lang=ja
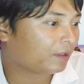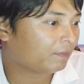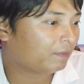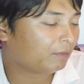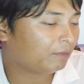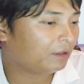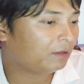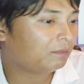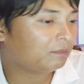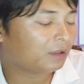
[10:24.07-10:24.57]
やっぱ
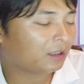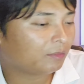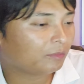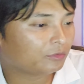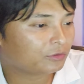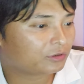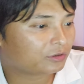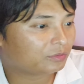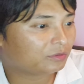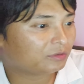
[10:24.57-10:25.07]
りメンバーも
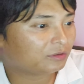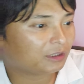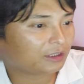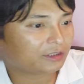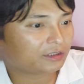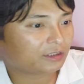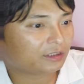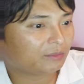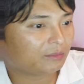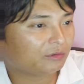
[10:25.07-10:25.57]
自分た
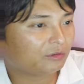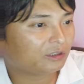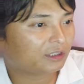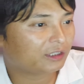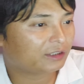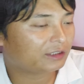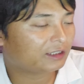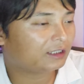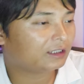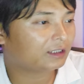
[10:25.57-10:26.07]
ちが儲か
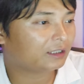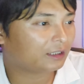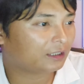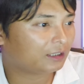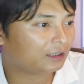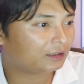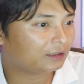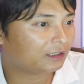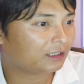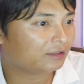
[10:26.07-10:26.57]
りたいか
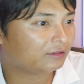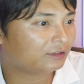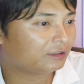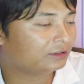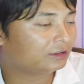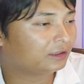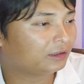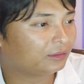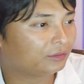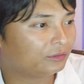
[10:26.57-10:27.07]
ら高くなっ
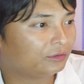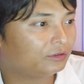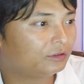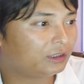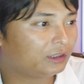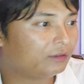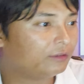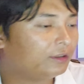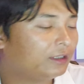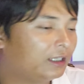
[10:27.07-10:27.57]
たら売るって
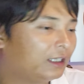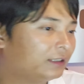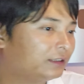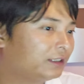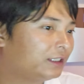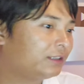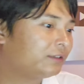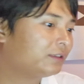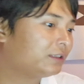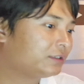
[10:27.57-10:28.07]
いうのをね、やっ
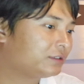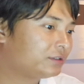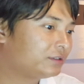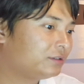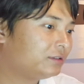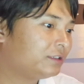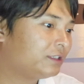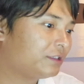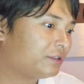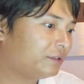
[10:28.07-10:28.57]
たりとかす
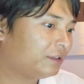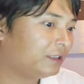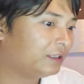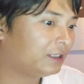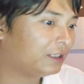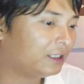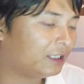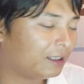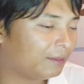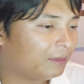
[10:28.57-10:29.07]
るんですよね。
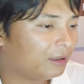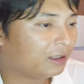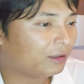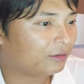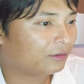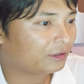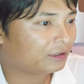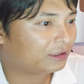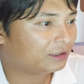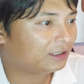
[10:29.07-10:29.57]
だからまあ
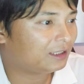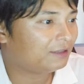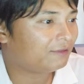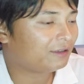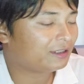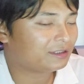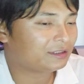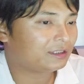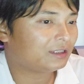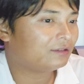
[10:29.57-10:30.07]
これ否定
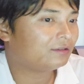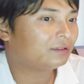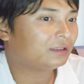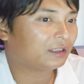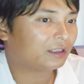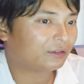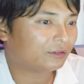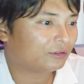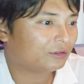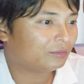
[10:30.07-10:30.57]
はしてるんだ
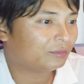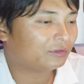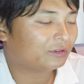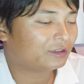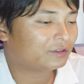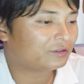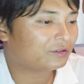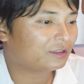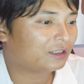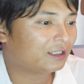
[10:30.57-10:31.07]
けど、僕は
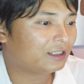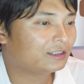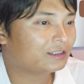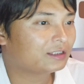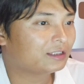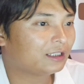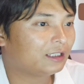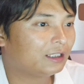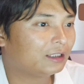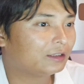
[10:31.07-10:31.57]
ちょっと半
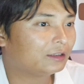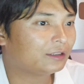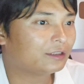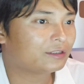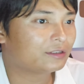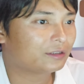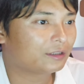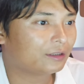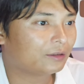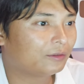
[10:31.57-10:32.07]
信半疑で
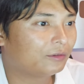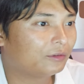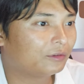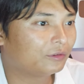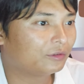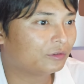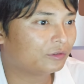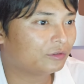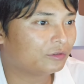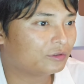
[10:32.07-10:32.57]
すね。こう
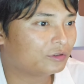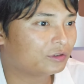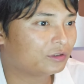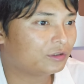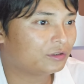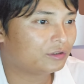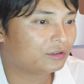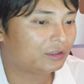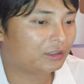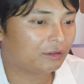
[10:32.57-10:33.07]
いうニュースに
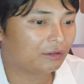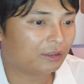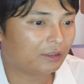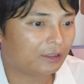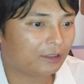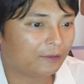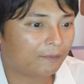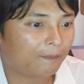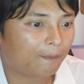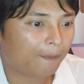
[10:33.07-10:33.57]
ついてはね。
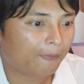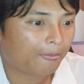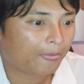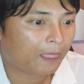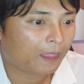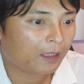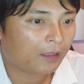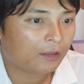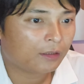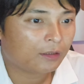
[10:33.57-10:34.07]

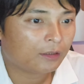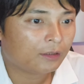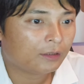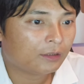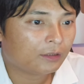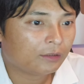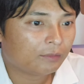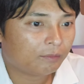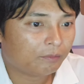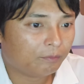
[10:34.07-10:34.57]

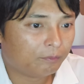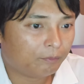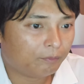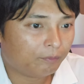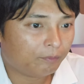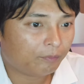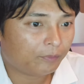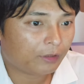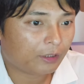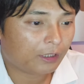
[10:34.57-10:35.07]
う
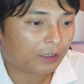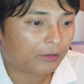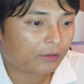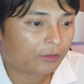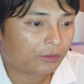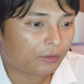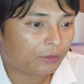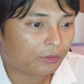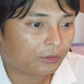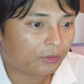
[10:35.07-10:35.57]
ん。えっ
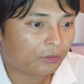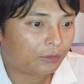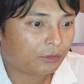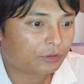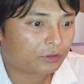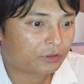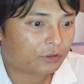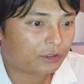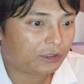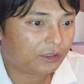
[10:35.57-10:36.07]
と、
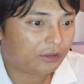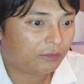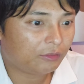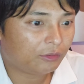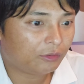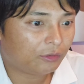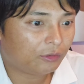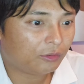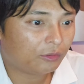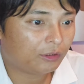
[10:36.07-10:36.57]
水位
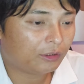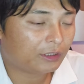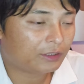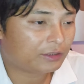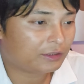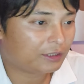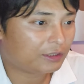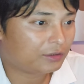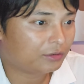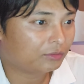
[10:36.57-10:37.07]
の方はで
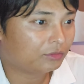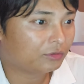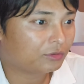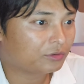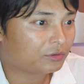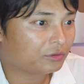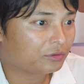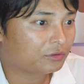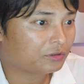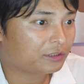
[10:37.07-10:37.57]
すね、ちょっと
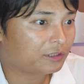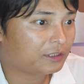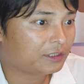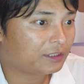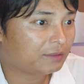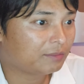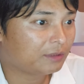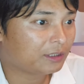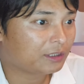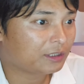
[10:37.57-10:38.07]
調整しま